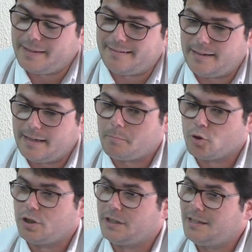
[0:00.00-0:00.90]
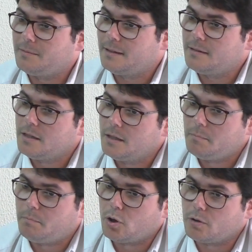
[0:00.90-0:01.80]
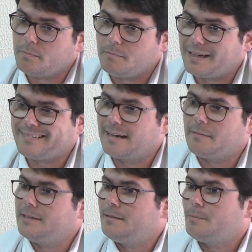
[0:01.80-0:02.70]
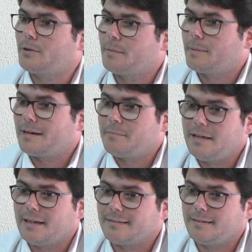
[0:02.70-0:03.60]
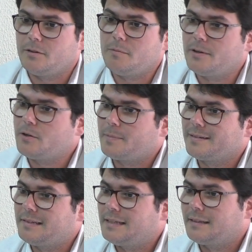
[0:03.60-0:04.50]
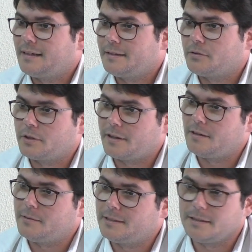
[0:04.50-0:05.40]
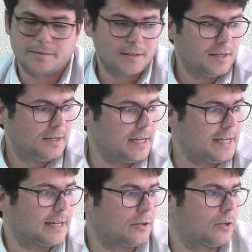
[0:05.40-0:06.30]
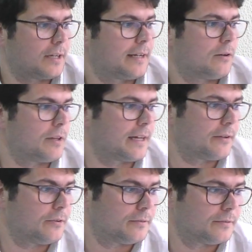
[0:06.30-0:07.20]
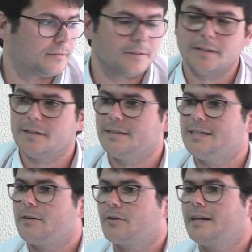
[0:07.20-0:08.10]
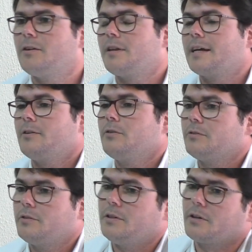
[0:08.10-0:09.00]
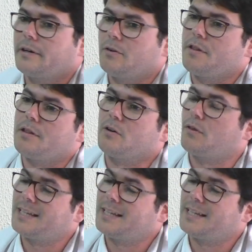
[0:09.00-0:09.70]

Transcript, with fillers: mí sería positiva, por, básicamente porque para mí ha sido el mejor presidente de la historia del Betis. Y ya no es que lo diga yo, ya no es que lo diga yo, sino es que lo dicen los